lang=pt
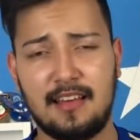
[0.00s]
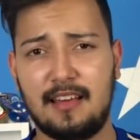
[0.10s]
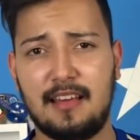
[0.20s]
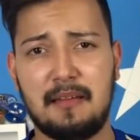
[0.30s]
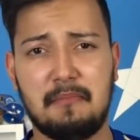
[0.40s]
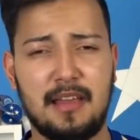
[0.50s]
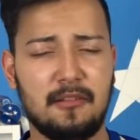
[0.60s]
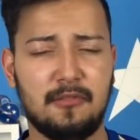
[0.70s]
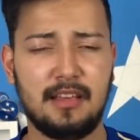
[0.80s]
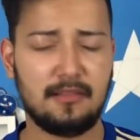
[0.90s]
É, bem
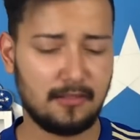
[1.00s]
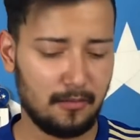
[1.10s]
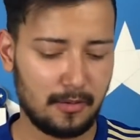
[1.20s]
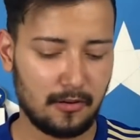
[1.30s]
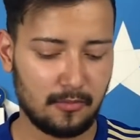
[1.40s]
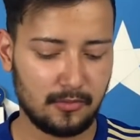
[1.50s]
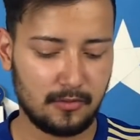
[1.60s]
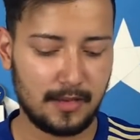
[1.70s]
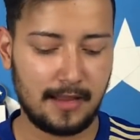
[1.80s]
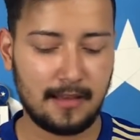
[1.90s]
ruim, não pegou muito
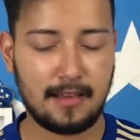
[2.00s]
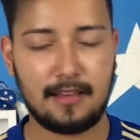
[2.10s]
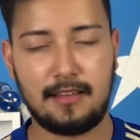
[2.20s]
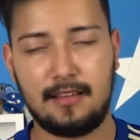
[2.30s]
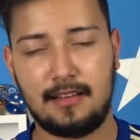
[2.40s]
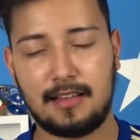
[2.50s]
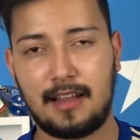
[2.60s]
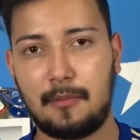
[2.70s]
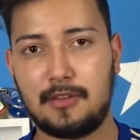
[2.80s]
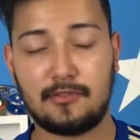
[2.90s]
bem e
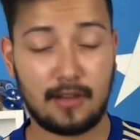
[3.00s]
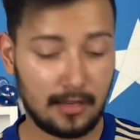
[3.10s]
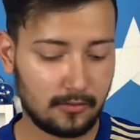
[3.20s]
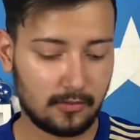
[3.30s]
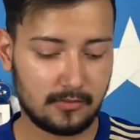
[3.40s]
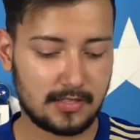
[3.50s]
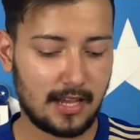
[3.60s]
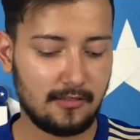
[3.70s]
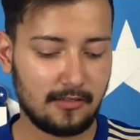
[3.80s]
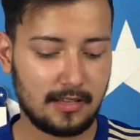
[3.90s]
claramente o Wellington
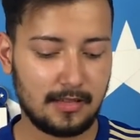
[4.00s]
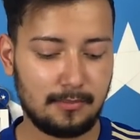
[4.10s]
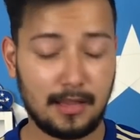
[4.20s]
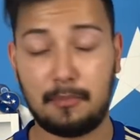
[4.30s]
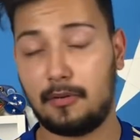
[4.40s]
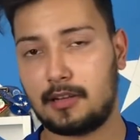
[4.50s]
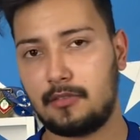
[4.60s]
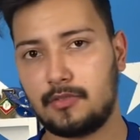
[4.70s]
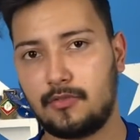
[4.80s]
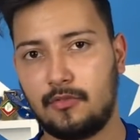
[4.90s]
saiu aqui pela porta
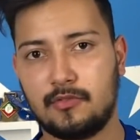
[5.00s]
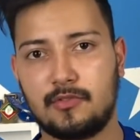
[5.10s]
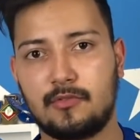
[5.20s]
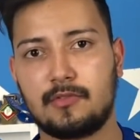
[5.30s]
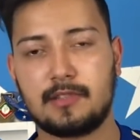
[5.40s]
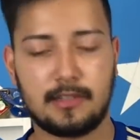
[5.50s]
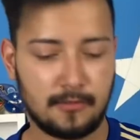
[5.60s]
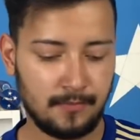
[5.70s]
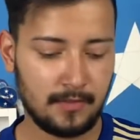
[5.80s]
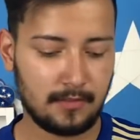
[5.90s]
dos fundos do Cruzeiro
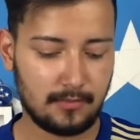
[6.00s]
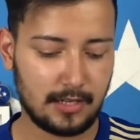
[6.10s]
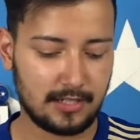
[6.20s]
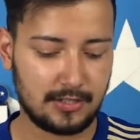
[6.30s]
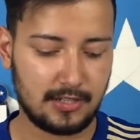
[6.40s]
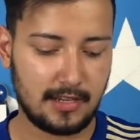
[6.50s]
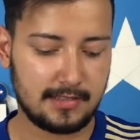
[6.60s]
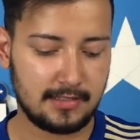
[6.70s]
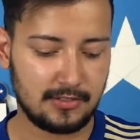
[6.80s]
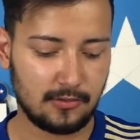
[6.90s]
porque já tinha
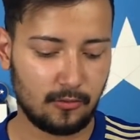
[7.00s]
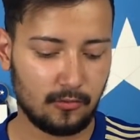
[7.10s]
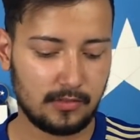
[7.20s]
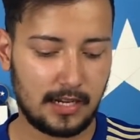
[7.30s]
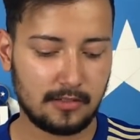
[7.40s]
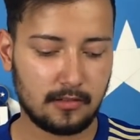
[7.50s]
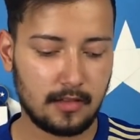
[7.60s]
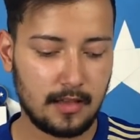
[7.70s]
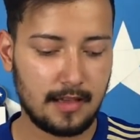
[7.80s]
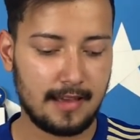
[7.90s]
rescindido o contrato.
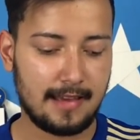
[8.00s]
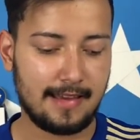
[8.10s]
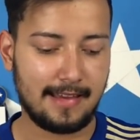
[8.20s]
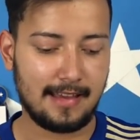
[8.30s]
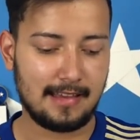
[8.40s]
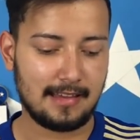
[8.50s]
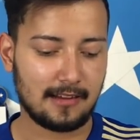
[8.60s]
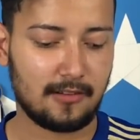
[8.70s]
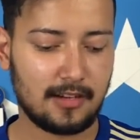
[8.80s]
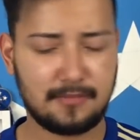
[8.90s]
É, e
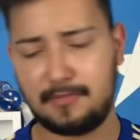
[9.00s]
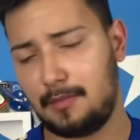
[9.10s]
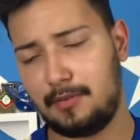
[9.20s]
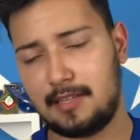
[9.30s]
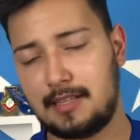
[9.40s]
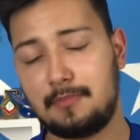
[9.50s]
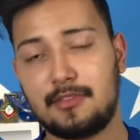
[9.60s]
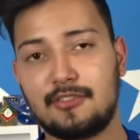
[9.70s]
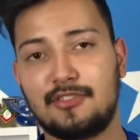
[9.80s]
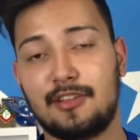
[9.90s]
agora, depois desse
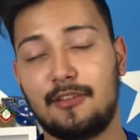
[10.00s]
episódio, então,